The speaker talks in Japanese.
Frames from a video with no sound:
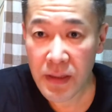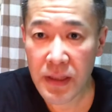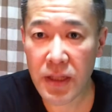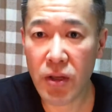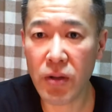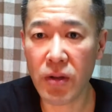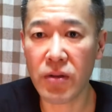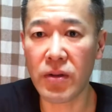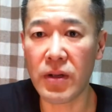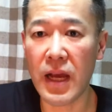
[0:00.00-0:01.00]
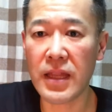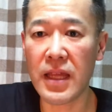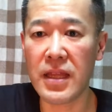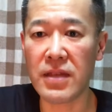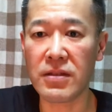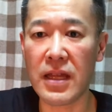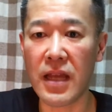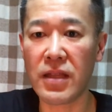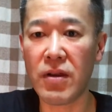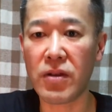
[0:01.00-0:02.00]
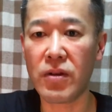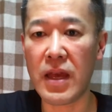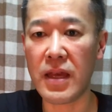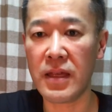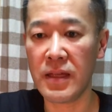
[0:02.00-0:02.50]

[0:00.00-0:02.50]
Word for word: で今日のこうあてですねあてはこれ、